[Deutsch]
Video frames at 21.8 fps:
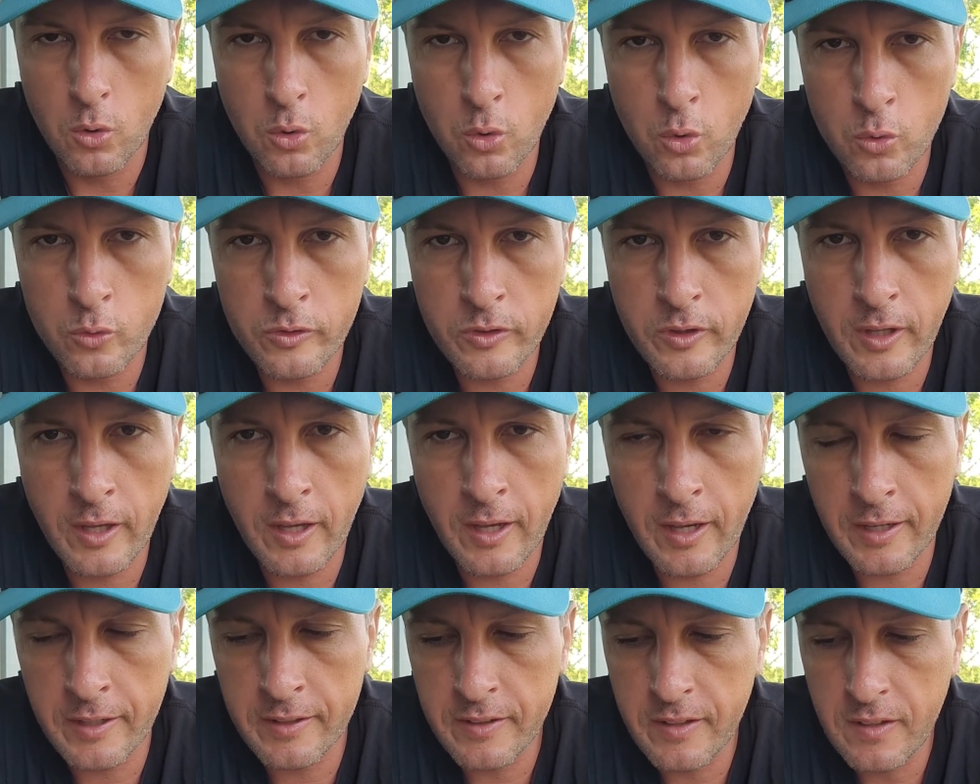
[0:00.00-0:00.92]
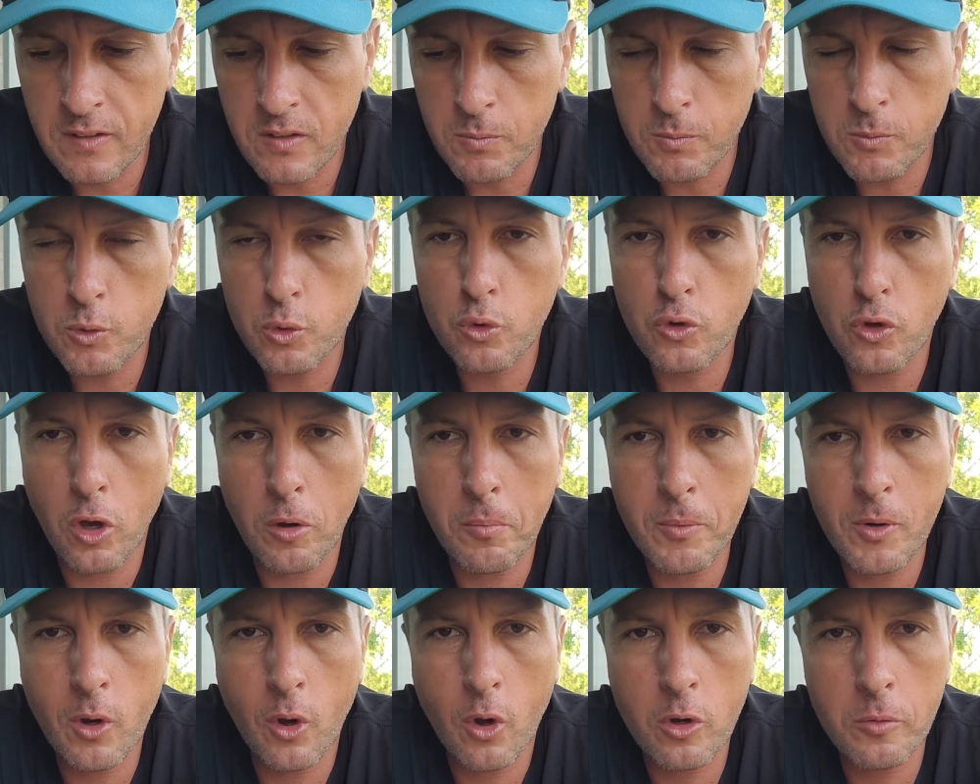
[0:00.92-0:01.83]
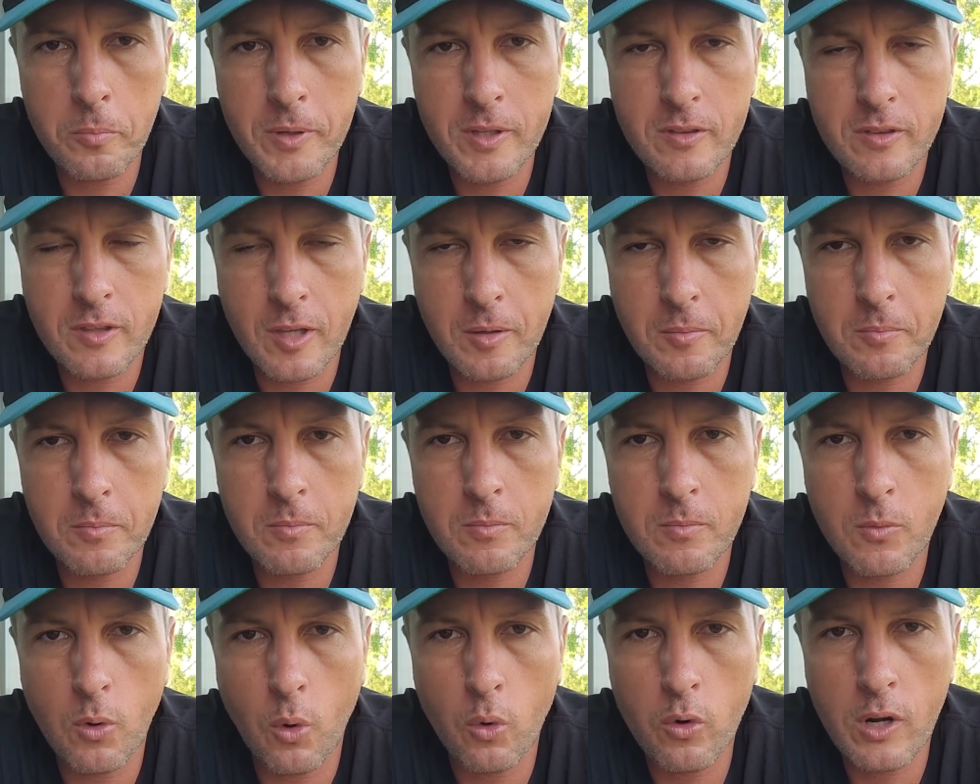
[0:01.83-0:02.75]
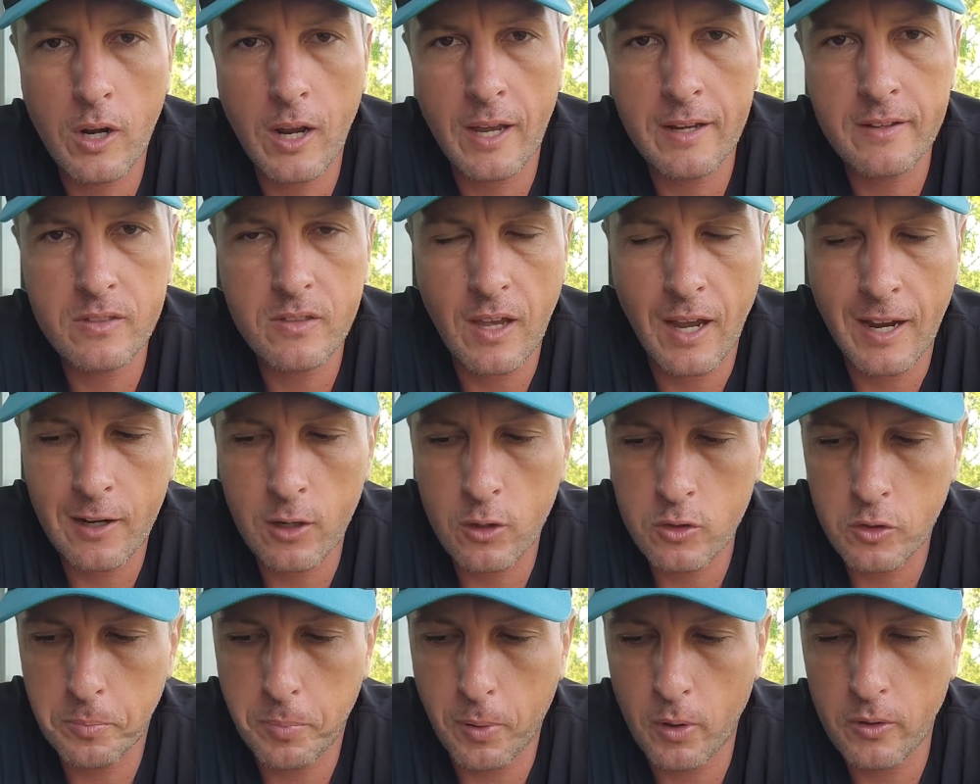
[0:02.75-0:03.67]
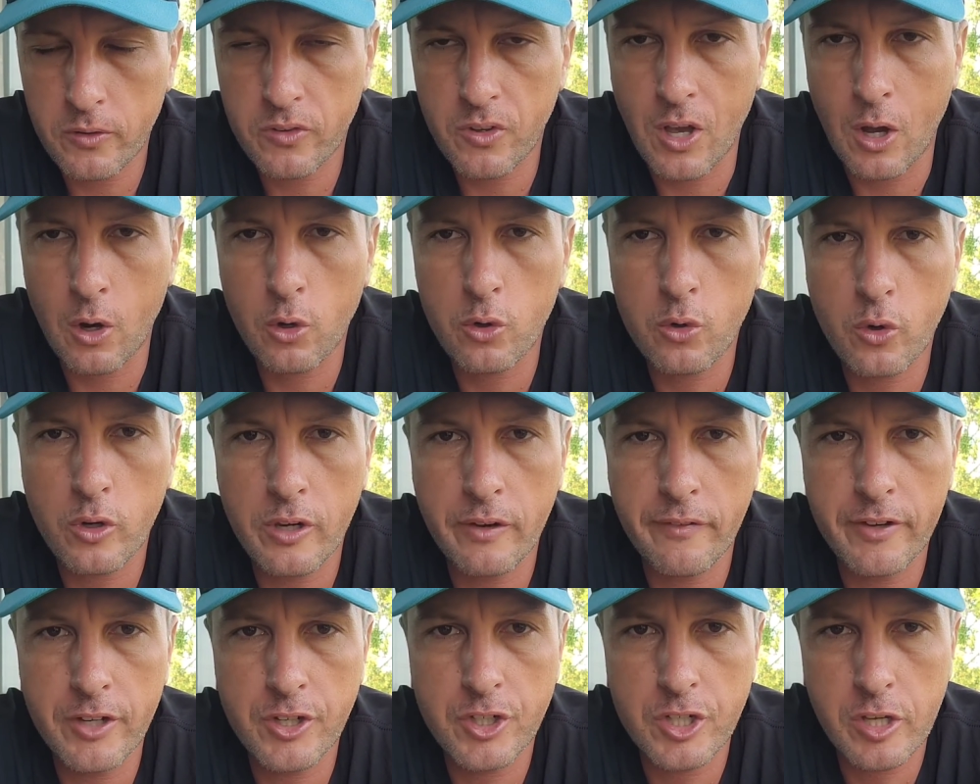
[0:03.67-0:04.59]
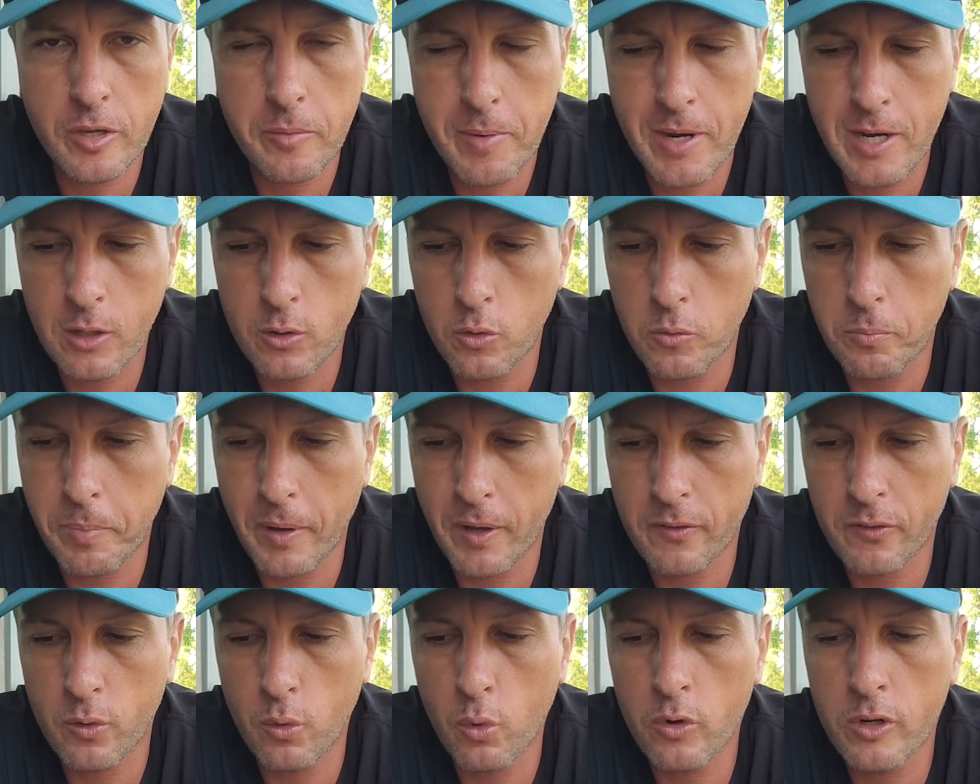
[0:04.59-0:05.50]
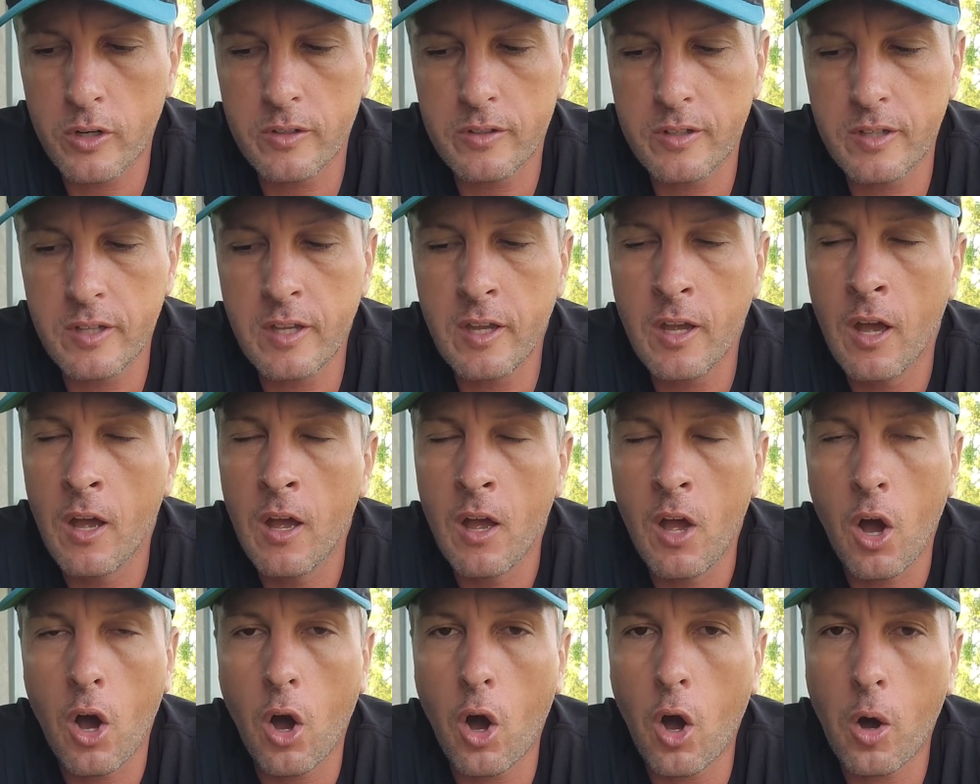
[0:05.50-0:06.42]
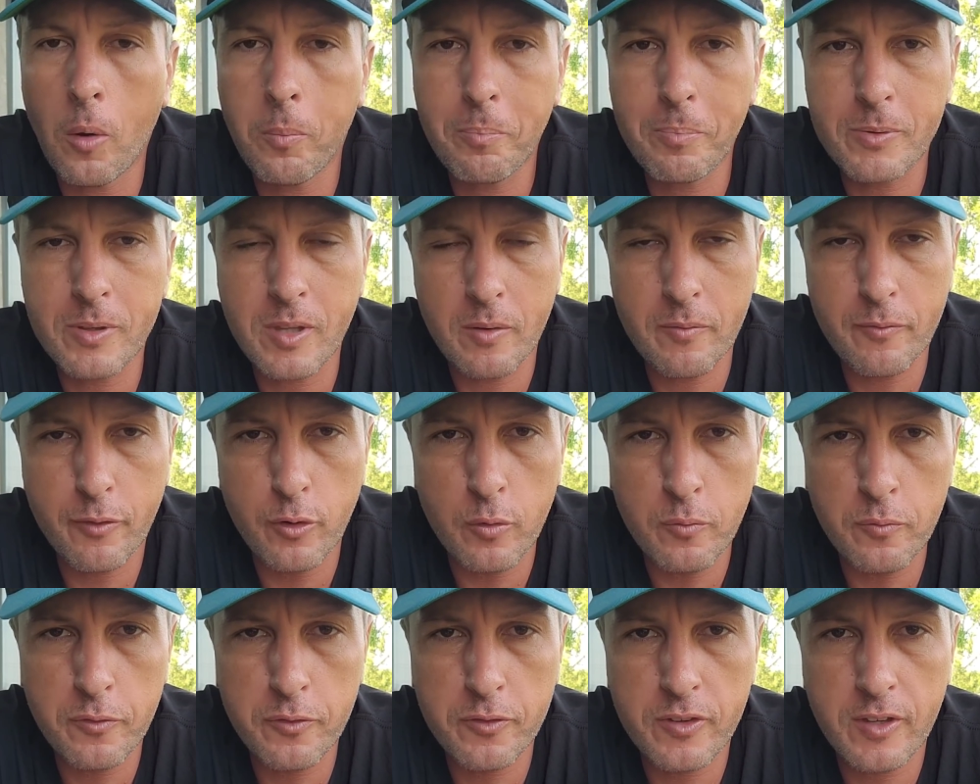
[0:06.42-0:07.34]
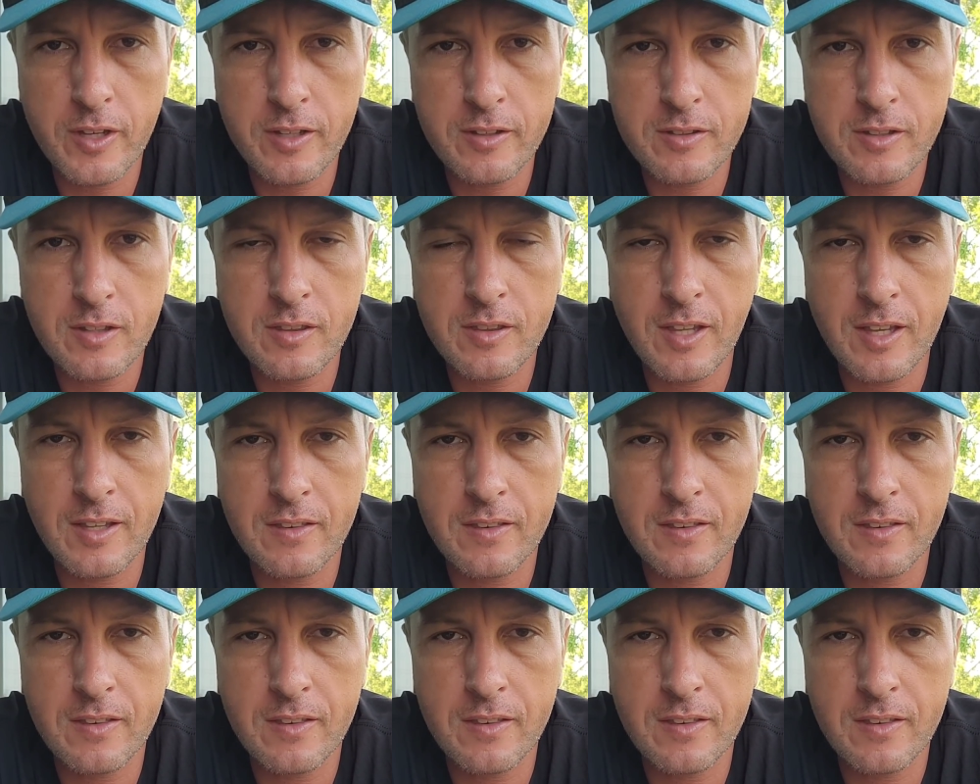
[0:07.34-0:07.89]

Und äh, in diesem Zusammenhang mit dem Online Thailand Pass auch noch eine wichtige Meldung: Personen, die ab dem 15.